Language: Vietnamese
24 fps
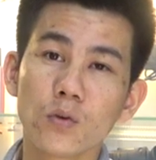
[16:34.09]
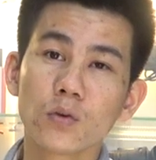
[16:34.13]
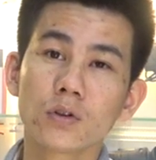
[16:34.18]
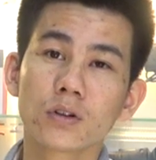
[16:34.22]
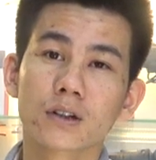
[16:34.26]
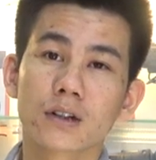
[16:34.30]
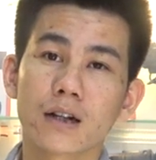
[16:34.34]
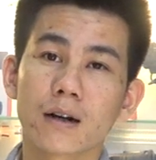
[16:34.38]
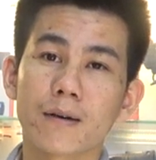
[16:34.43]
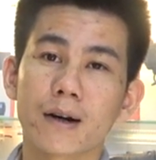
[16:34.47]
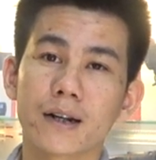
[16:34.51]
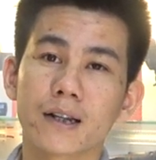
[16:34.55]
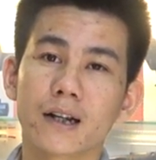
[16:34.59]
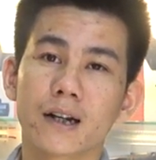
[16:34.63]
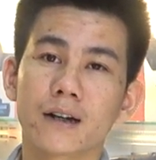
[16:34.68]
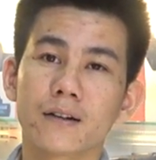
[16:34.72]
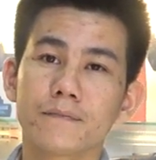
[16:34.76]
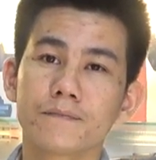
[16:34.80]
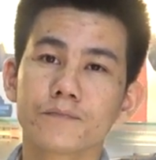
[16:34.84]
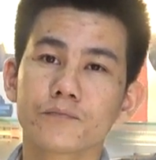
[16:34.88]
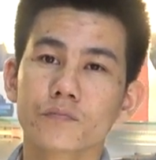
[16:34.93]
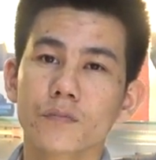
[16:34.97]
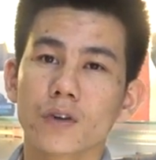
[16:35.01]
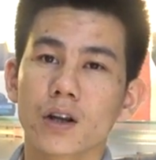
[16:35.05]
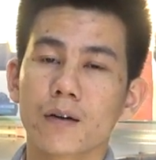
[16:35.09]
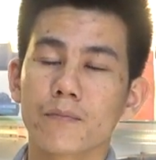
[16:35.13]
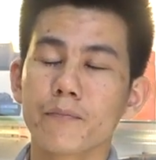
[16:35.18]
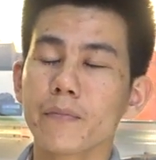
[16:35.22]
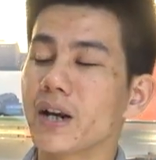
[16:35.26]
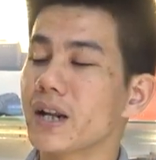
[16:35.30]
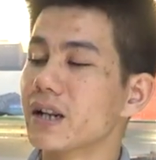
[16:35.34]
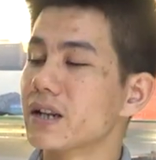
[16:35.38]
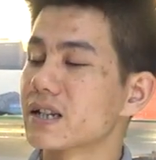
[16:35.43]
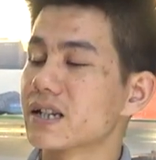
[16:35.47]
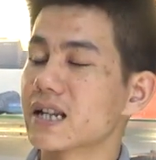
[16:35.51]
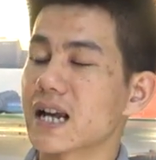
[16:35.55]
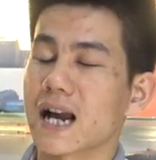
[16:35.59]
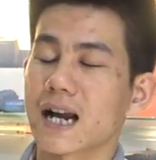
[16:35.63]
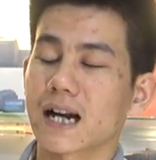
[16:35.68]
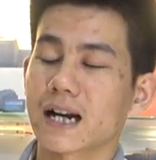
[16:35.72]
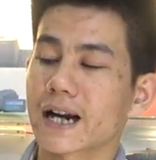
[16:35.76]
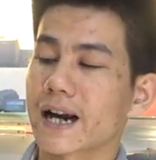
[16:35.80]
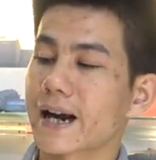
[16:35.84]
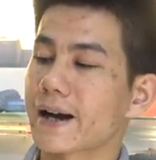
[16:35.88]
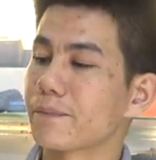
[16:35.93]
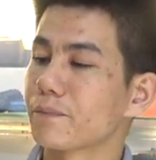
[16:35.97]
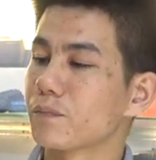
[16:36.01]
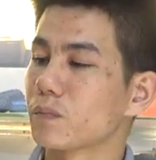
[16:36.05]
full các bạn nhé. Pin,
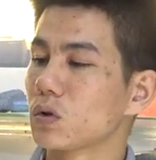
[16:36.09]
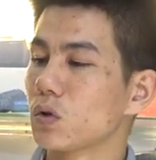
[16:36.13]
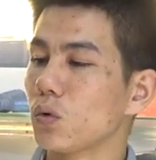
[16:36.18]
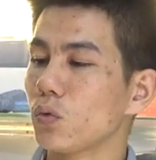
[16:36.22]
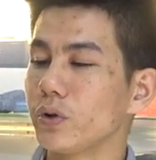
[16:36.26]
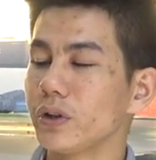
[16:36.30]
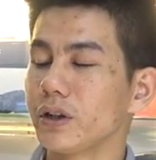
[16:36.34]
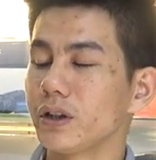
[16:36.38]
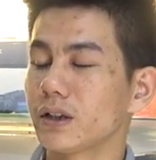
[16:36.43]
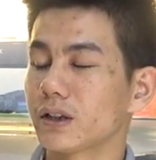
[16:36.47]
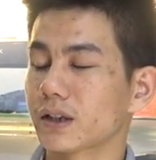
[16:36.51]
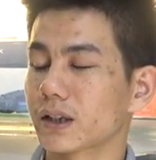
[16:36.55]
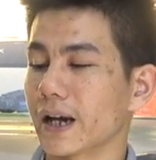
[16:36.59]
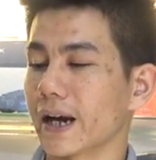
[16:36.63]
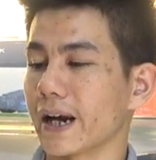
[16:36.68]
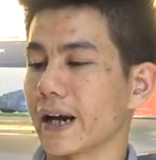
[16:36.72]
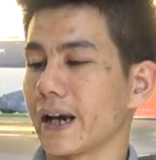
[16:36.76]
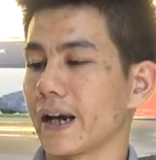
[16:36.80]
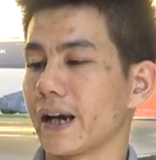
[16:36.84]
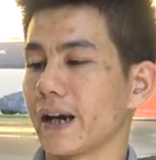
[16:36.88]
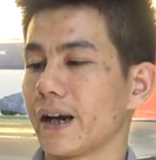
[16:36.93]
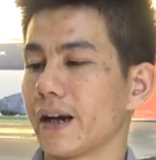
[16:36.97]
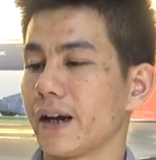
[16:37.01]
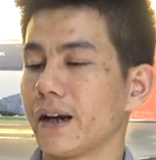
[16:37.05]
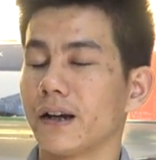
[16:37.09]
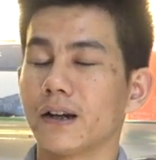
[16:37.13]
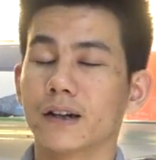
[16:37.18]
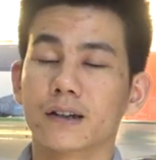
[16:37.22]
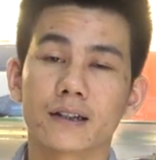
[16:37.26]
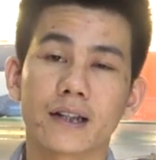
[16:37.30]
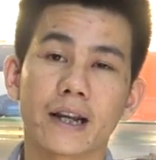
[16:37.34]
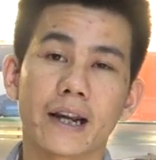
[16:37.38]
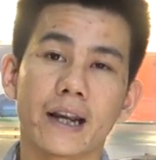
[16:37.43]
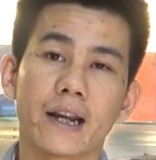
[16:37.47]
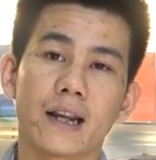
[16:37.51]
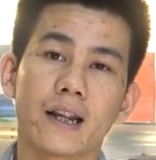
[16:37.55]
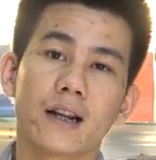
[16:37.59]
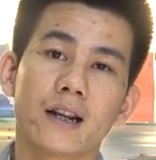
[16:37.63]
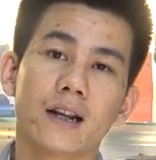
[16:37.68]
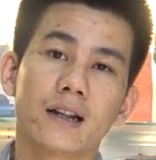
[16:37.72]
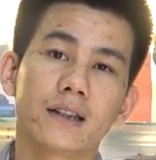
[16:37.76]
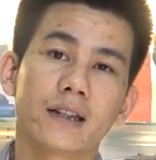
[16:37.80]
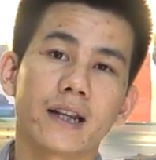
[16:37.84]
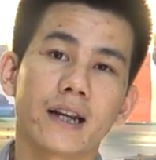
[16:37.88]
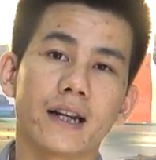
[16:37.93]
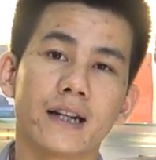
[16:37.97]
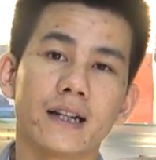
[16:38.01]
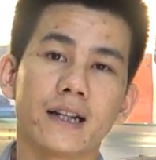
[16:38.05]
sạc, cáp, túi, thẻ. Thẻ là
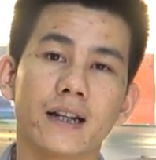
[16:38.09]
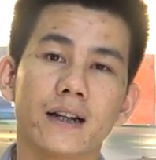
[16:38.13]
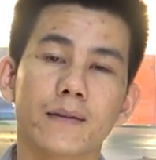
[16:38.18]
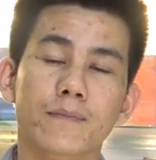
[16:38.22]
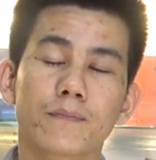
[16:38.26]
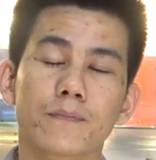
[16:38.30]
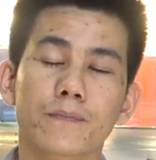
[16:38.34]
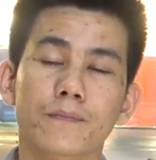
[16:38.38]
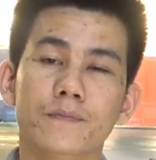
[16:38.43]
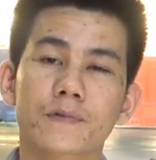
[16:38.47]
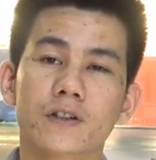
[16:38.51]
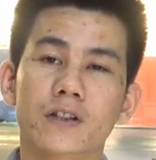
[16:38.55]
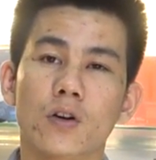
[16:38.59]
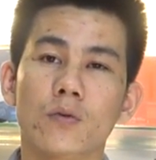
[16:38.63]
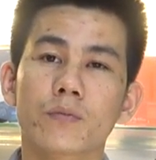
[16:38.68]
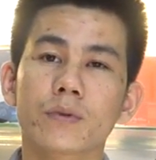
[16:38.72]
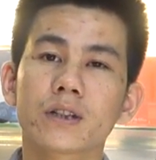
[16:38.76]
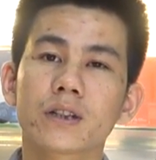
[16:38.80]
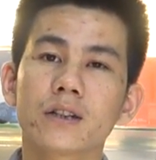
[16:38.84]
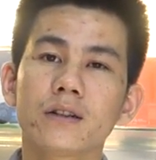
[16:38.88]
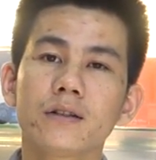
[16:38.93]
thẻ sáu mươi